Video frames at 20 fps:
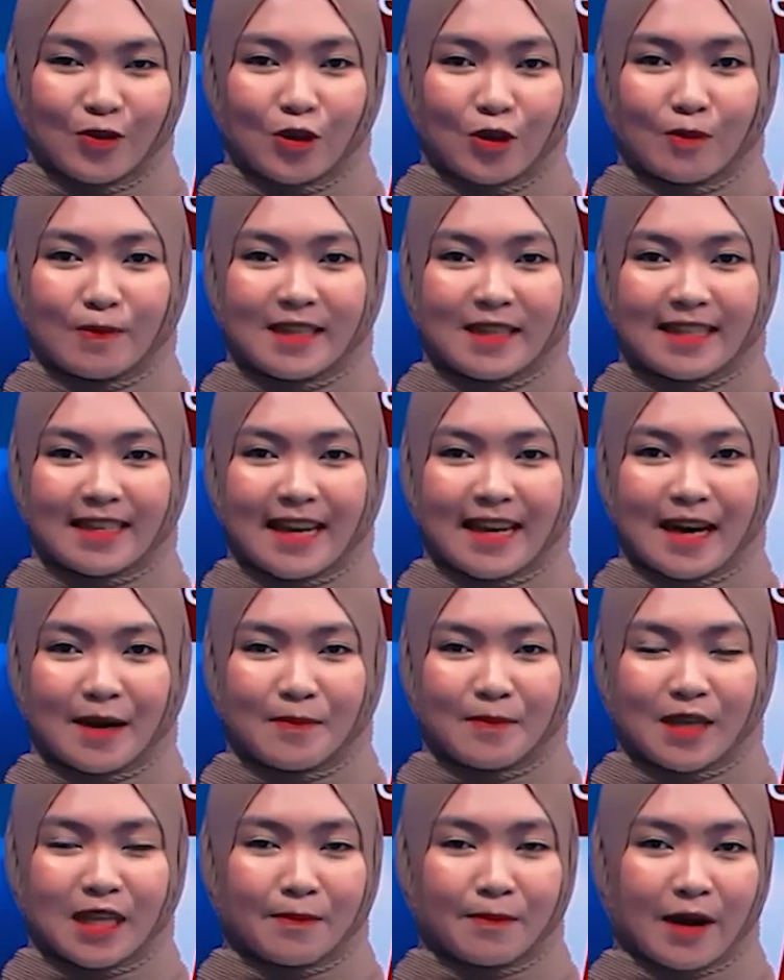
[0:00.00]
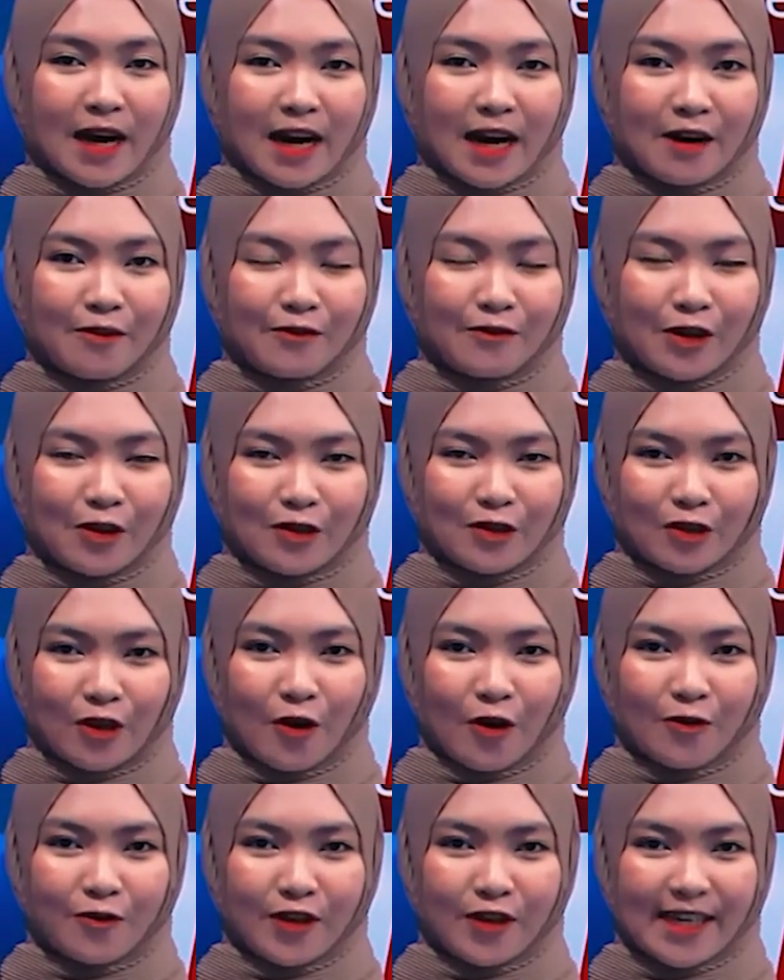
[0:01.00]
untuk mencegah penyebaran virus
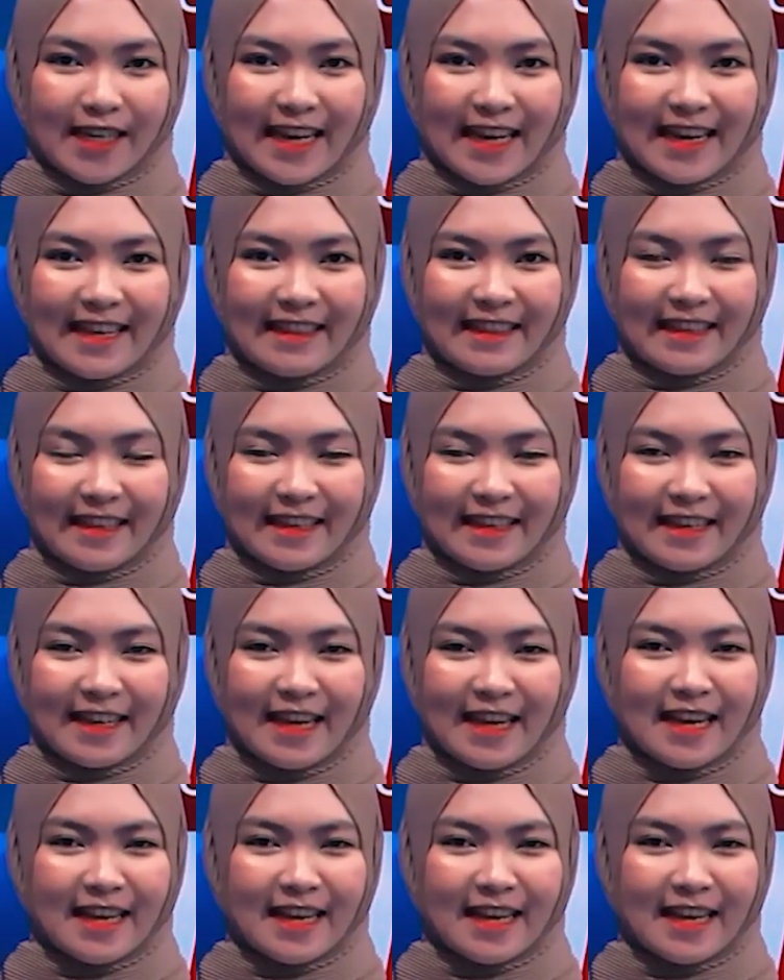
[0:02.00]
COVID-19.